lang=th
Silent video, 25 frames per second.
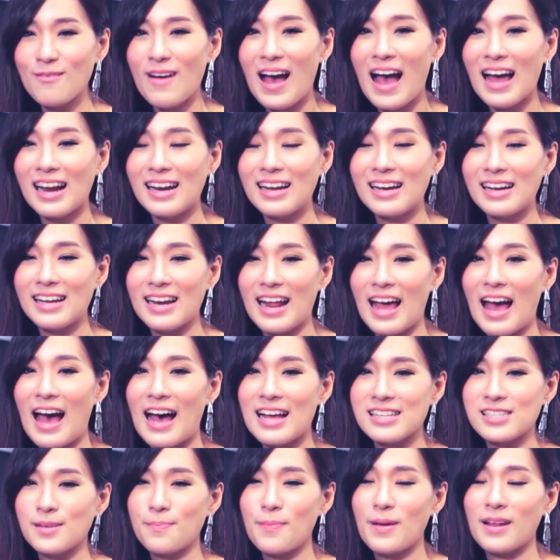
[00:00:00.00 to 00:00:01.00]
มากๆเลยนะ
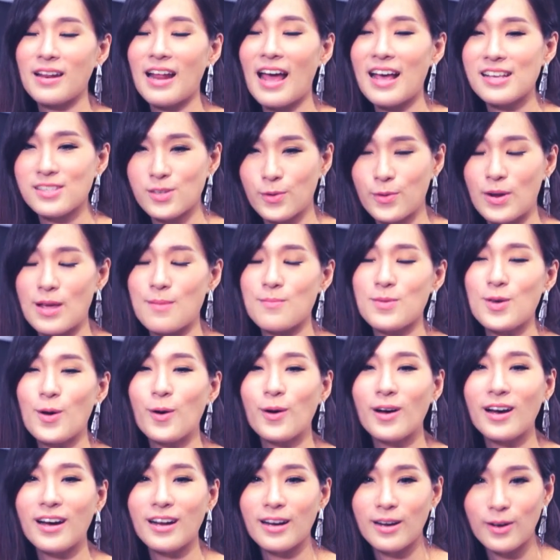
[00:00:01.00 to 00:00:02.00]
คะ จะเป็นไอศครีมโย
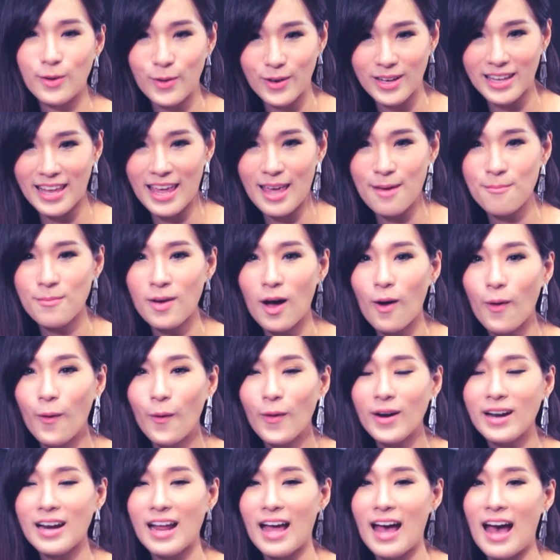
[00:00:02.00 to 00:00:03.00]
เกิร์ตรสเข้ม
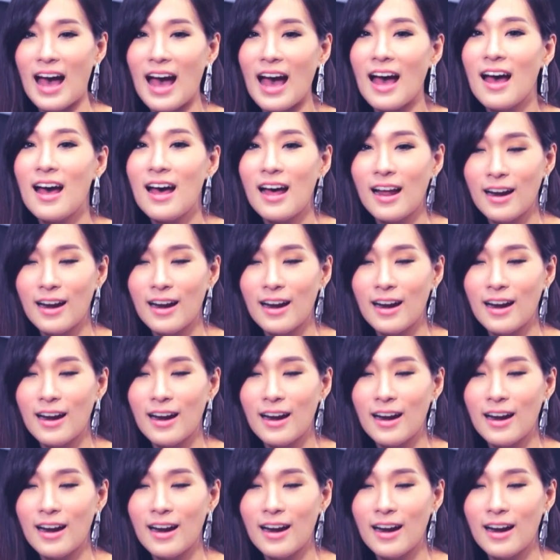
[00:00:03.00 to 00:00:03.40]
ข้นนะคะ